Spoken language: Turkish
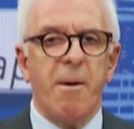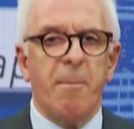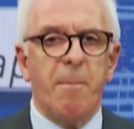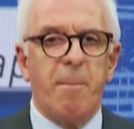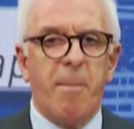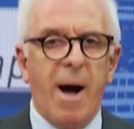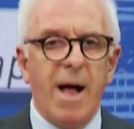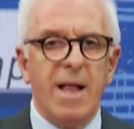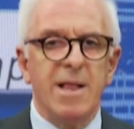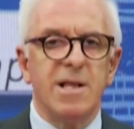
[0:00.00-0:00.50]

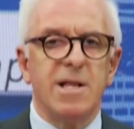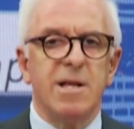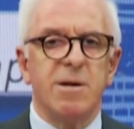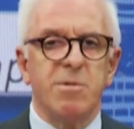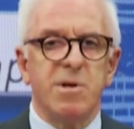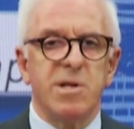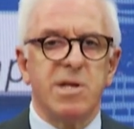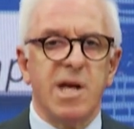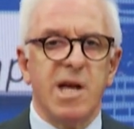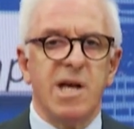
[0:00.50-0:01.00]
bal
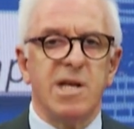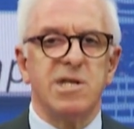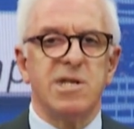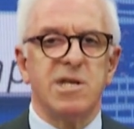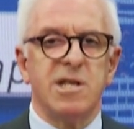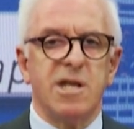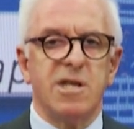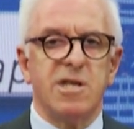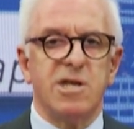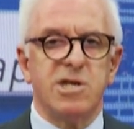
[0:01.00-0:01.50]
gibi tesir
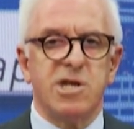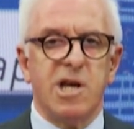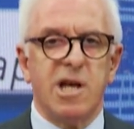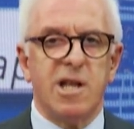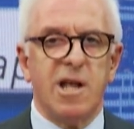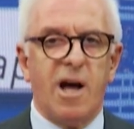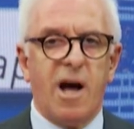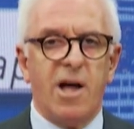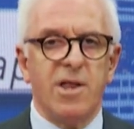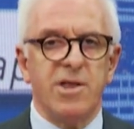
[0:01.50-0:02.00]

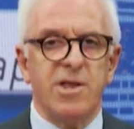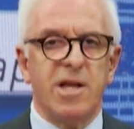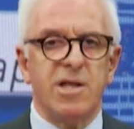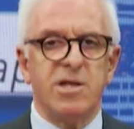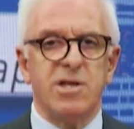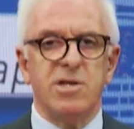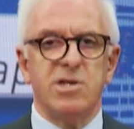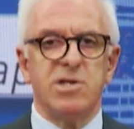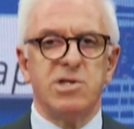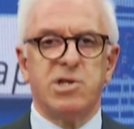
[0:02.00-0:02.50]
edeceğini
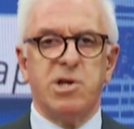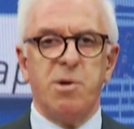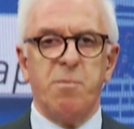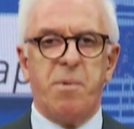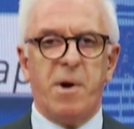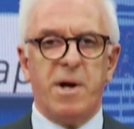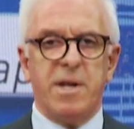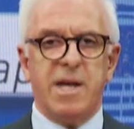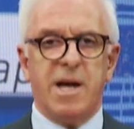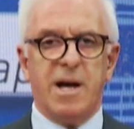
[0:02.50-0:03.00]
anladığınız için
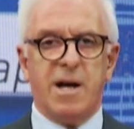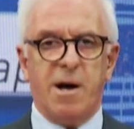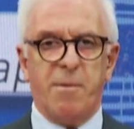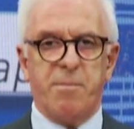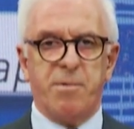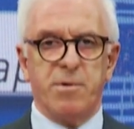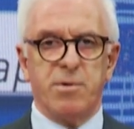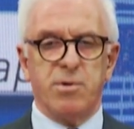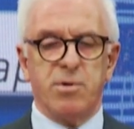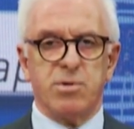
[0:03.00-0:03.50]
paniğe
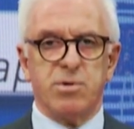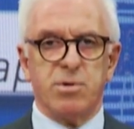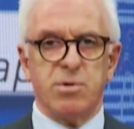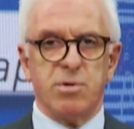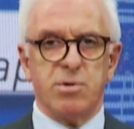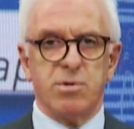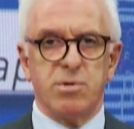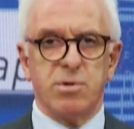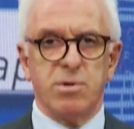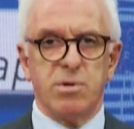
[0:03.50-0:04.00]

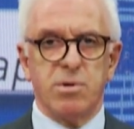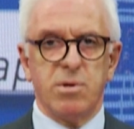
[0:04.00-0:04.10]
kapılıyorsunuz.